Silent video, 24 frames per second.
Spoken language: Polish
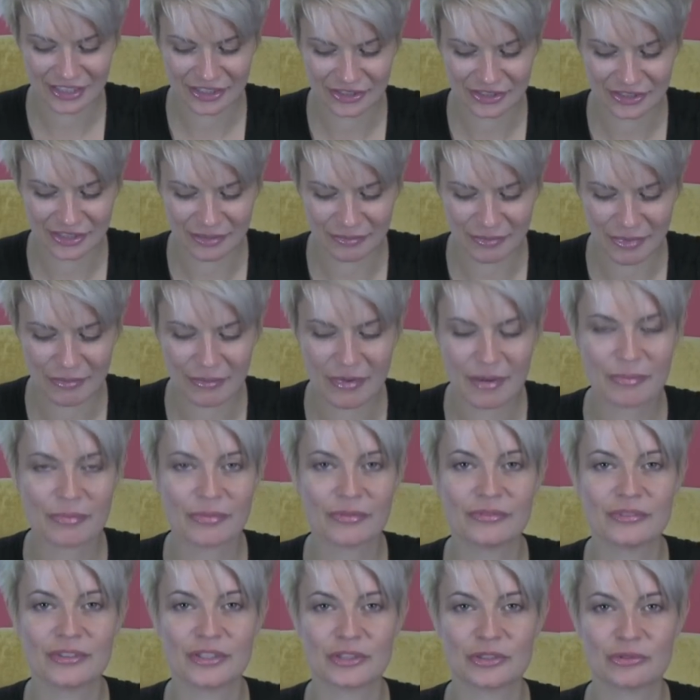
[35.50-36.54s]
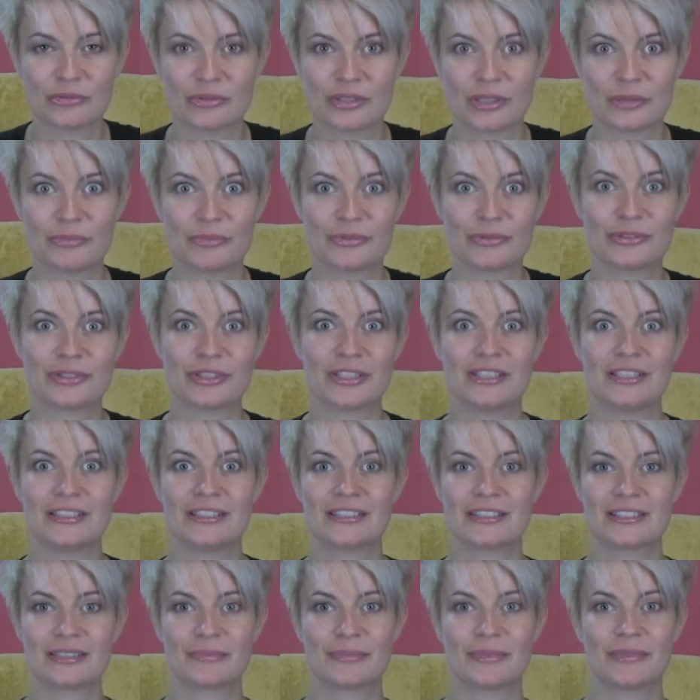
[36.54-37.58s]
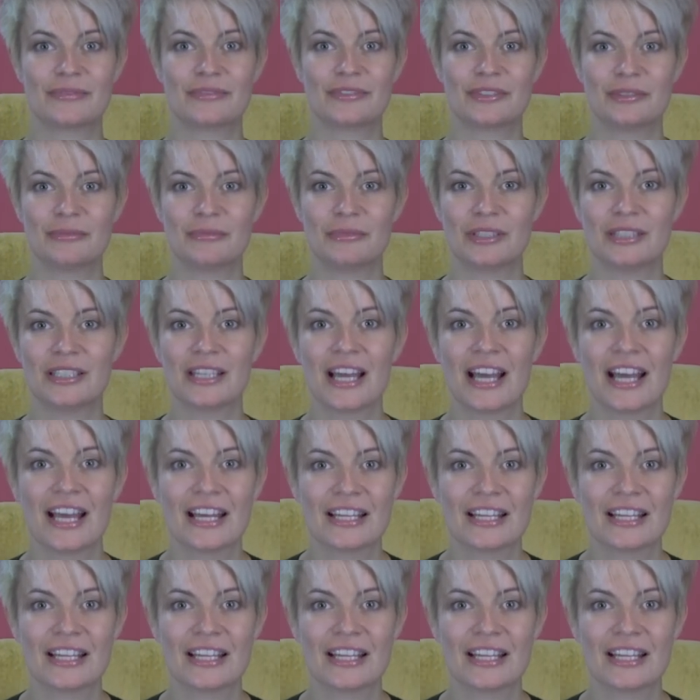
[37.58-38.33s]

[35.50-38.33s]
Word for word: każda mama powinna się tutaj podzielić z pewnymi